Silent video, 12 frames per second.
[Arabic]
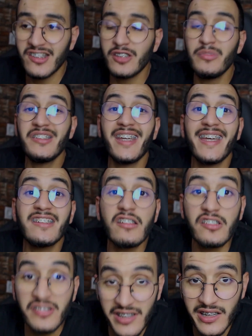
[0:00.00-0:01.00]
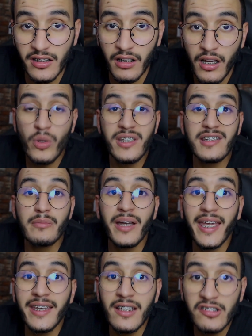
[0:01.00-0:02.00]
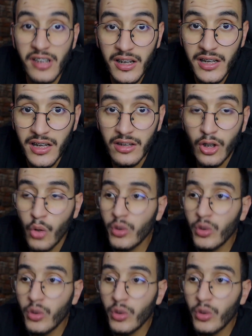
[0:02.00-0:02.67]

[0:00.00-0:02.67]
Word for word: جيبي شي حاجه جديده والناس باغيين الجديد